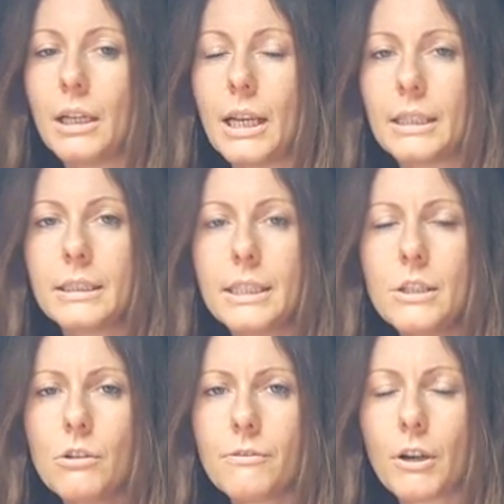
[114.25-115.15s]

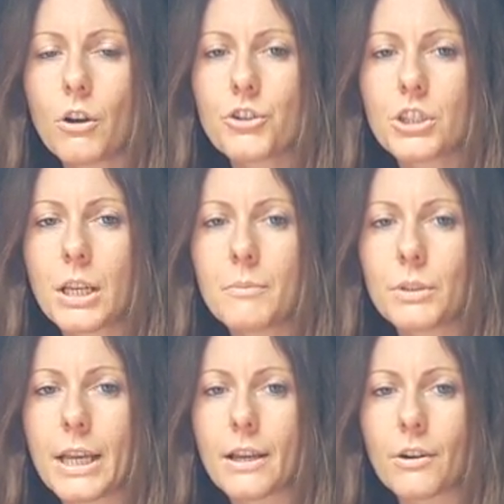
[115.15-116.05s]
L'antico fagogita il
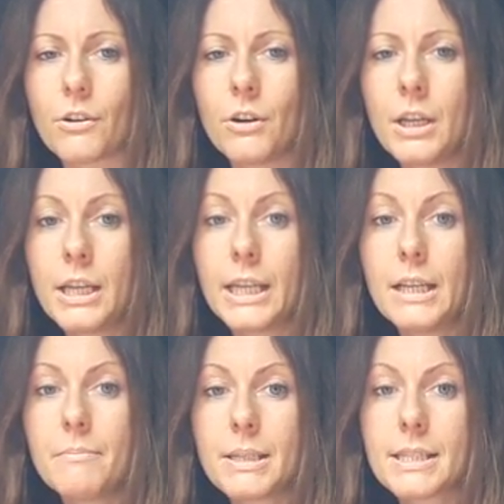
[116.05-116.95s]
moderno
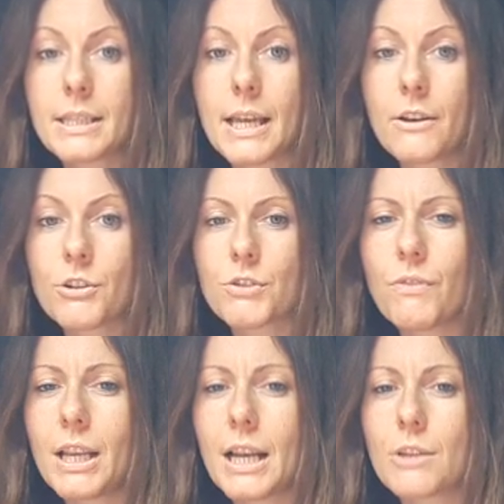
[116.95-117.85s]
il mistero
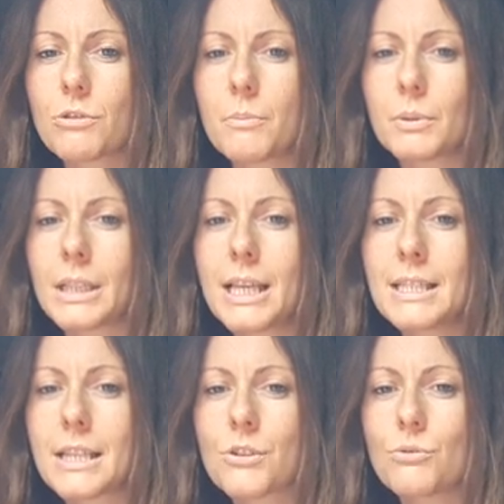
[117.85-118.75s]
svela la sua
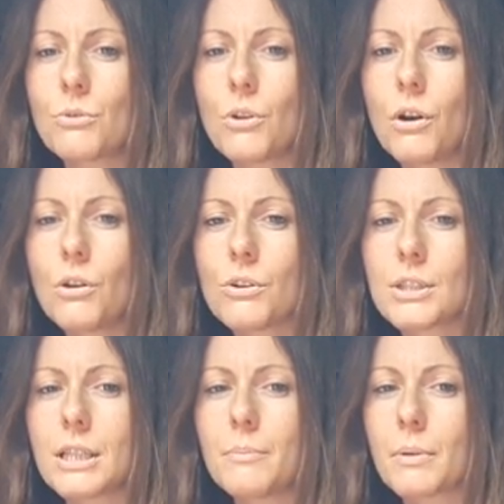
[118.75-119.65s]
potenza sul
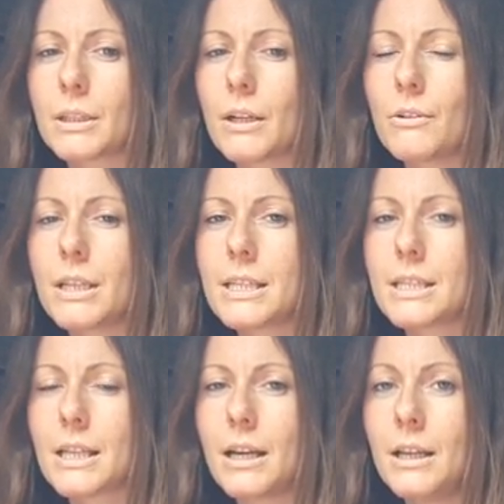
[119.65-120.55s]
logos del
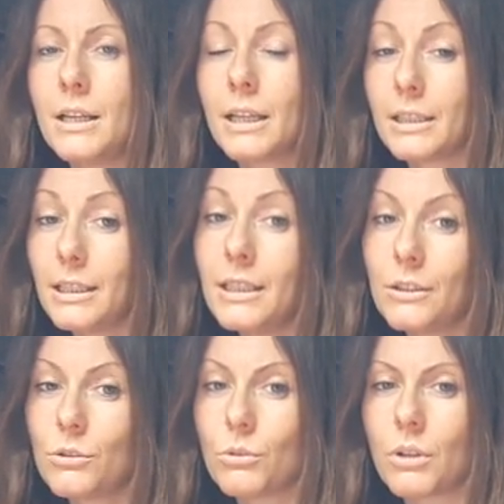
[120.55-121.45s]
protagonista e del
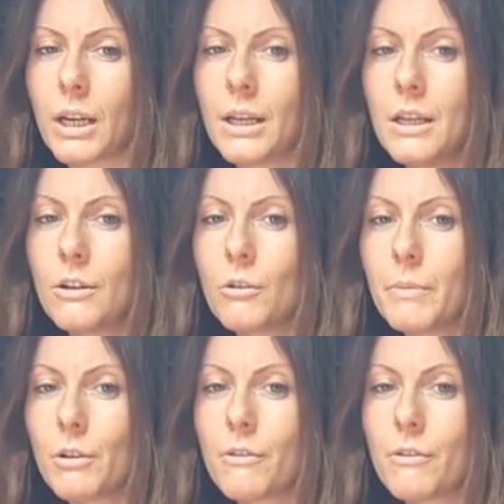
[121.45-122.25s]
lettore, non meno